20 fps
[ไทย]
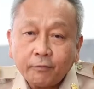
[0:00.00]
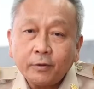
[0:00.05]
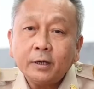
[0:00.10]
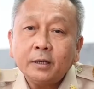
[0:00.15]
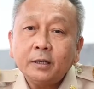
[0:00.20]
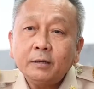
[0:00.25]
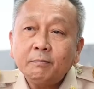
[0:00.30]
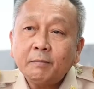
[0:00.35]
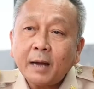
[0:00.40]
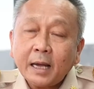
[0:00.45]
ฝื
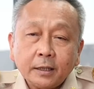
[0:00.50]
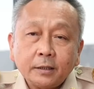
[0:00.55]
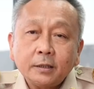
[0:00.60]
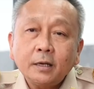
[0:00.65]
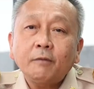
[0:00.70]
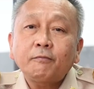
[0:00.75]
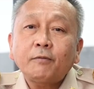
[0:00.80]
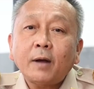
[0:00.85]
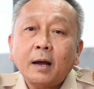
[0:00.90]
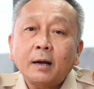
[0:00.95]
นไม่
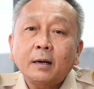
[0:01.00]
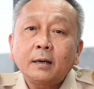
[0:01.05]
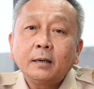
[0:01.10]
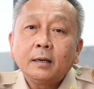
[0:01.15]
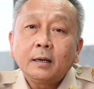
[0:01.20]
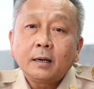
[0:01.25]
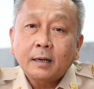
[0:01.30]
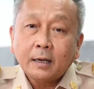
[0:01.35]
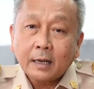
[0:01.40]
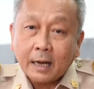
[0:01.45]
เชื่อฟัง
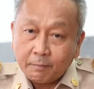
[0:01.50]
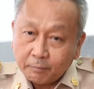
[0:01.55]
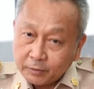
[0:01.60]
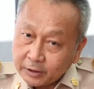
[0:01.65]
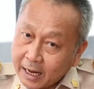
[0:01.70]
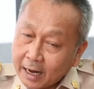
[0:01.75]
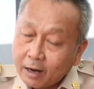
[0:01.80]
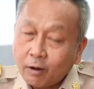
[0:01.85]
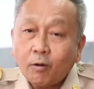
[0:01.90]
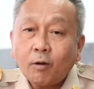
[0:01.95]
คำ
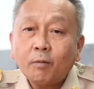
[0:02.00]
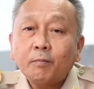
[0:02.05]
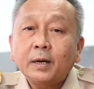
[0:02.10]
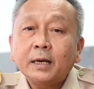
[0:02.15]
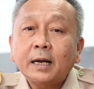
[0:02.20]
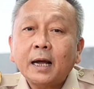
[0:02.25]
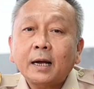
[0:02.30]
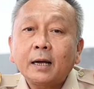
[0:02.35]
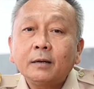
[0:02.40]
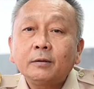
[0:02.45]
สั่งของพ
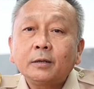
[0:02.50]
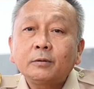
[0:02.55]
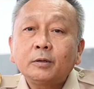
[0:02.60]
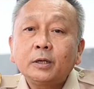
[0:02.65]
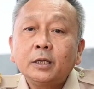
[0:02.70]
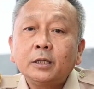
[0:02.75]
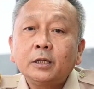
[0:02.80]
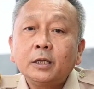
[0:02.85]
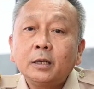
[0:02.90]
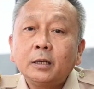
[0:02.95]
นักงานเจ้า
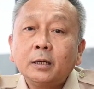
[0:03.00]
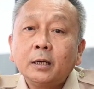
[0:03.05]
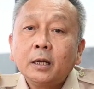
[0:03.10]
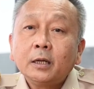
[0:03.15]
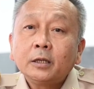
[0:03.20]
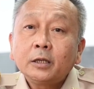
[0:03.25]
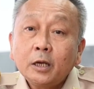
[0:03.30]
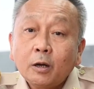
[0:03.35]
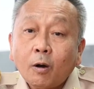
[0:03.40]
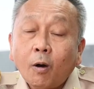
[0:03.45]
ที่ที่
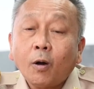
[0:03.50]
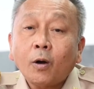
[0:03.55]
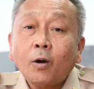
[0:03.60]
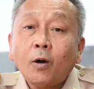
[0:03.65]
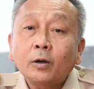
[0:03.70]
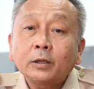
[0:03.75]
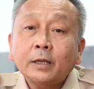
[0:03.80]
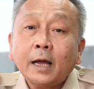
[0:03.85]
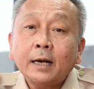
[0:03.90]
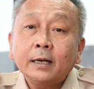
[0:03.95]
ที่ขอร้
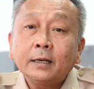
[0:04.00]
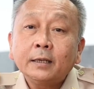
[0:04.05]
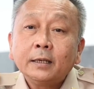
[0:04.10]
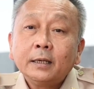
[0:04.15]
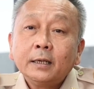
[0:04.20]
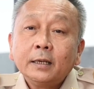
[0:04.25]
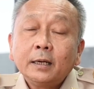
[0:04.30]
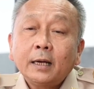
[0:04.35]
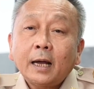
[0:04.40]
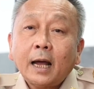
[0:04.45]
องท่าน
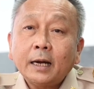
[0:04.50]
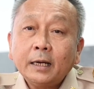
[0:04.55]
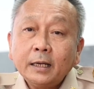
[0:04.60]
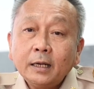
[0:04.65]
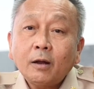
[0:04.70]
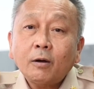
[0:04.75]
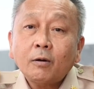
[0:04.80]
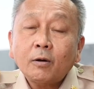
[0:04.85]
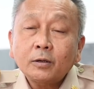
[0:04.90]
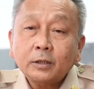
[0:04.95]
อันนี้
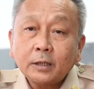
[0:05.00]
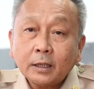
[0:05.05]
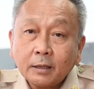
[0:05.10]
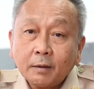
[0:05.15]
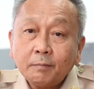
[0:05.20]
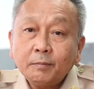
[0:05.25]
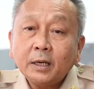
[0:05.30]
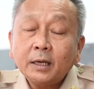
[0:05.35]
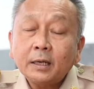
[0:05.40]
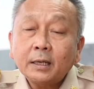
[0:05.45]
เราก็จะ
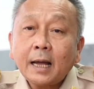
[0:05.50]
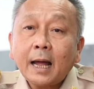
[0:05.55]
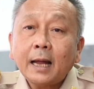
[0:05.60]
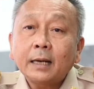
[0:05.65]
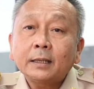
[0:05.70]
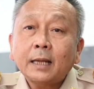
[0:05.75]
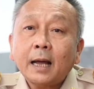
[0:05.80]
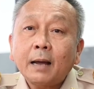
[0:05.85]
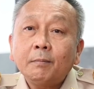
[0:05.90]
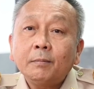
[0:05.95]
ดำเนินการ
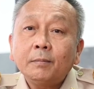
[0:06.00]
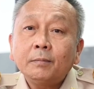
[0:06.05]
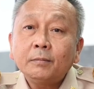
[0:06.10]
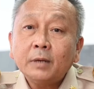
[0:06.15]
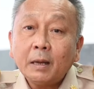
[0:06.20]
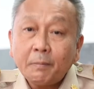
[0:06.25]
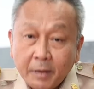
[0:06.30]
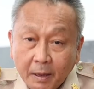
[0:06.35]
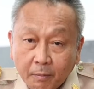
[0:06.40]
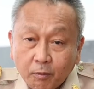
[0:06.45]
ตาม
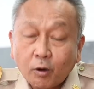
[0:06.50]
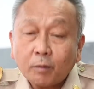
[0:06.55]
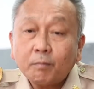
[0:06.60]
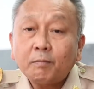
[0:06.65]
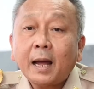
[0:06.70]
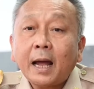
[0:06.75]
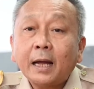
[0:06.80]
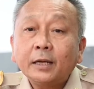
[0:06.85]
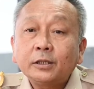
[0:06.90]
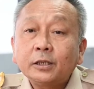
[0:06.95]
ระเบียบกฎ
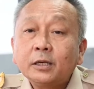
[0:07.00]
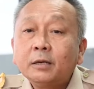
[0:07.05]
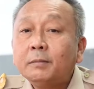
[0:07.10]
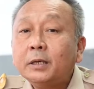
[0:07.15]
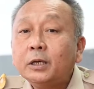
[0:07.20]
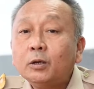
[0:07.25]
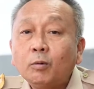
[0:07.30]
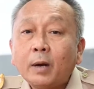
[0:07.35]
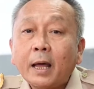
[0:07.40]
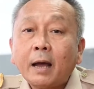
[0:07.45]
หมายซึ่ง
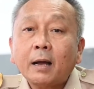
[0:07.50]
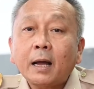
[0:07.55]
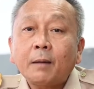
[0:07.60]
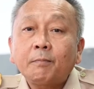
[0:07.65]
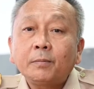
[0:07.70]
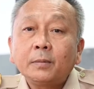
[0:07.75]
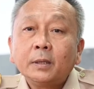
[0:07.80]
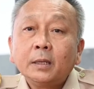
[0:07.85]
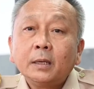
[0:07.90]
มีอยู่แล้วครับ